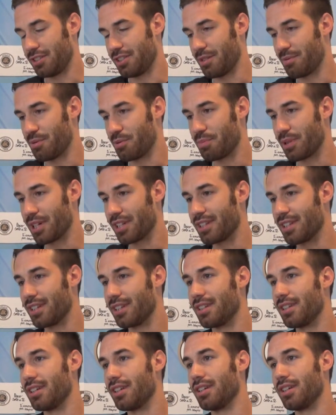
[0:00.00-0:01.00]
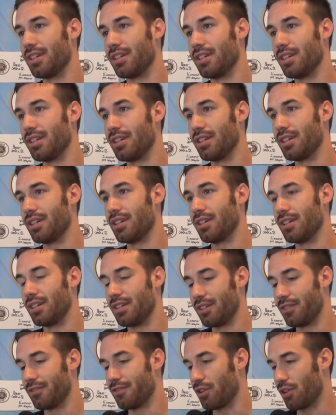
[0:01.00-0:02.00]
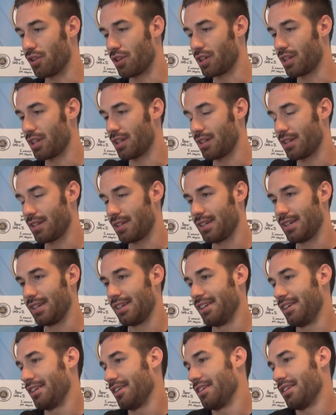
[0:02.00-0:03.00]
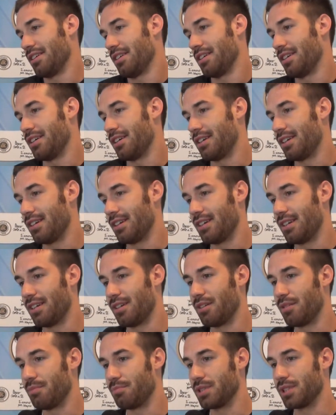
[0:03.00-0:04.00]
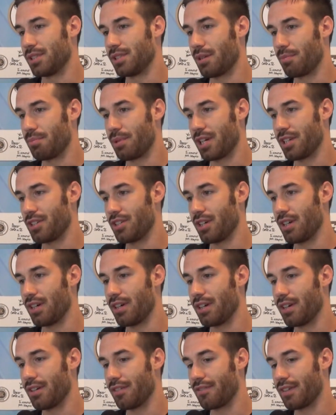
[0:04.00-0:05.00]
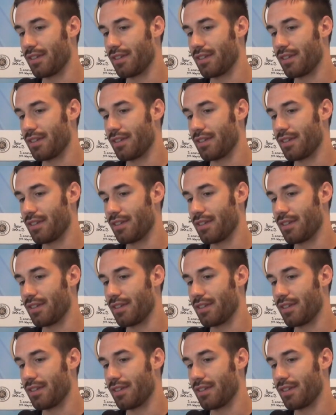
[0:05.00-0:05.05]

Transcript: siamo partiti forte, eh, al mister piace